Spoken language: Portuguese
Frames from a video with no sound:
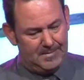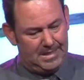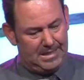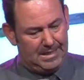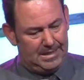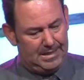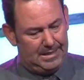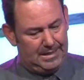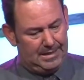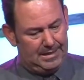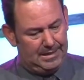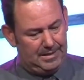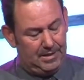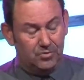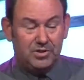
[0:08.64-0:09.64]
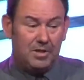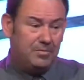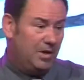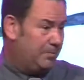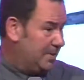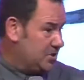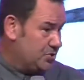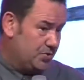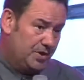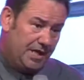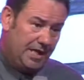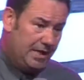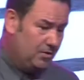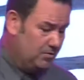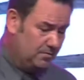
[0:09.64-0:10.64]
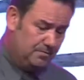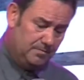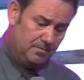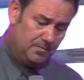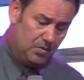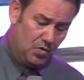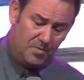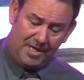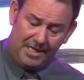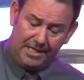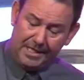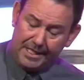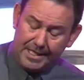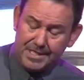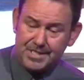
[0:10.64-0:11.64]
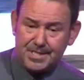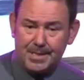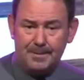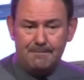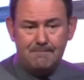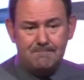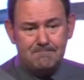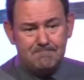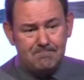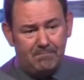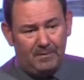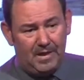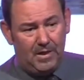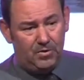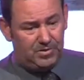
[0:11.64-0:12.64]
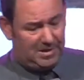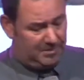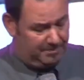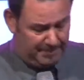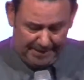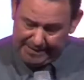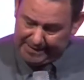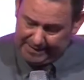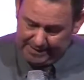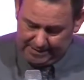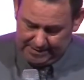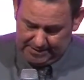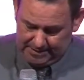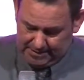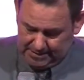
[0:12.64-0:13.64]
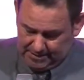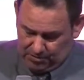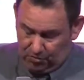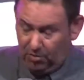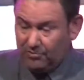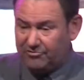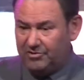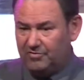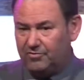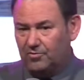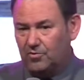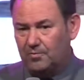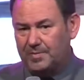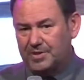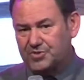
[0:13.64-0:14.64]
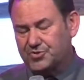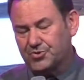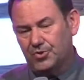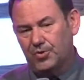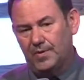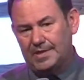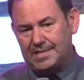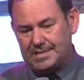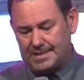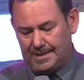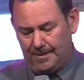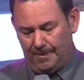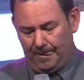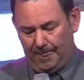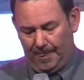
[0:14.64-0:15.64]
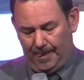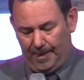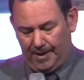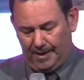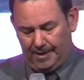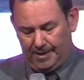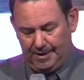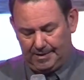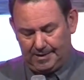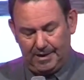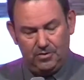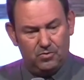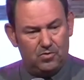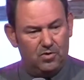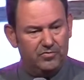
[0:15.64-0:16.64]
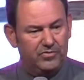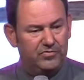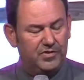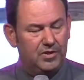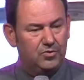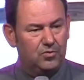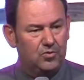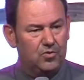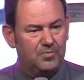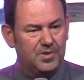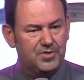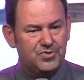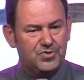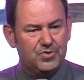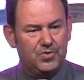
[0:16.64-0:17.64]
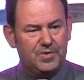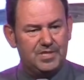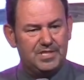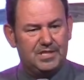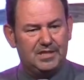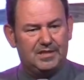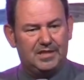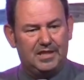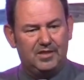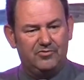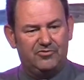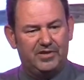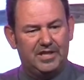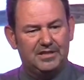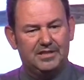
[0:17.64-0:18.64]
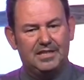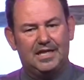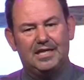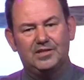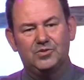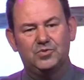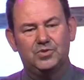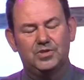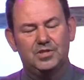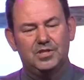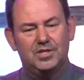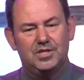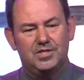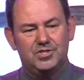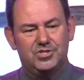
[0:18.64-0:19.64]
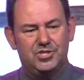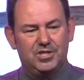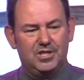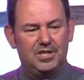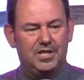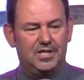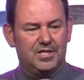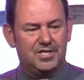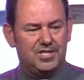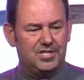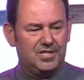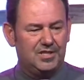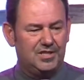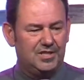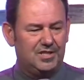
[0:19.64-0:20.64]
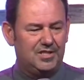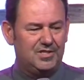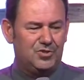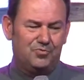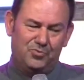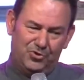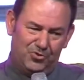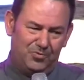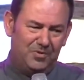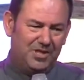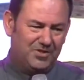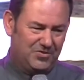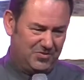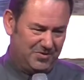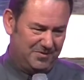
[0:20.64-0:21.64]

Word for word: É, eu também pastoreio uma igreja, eu também convivo com pessoas e tenho convivido com pessoas que têm enfrentado dias de muito medo.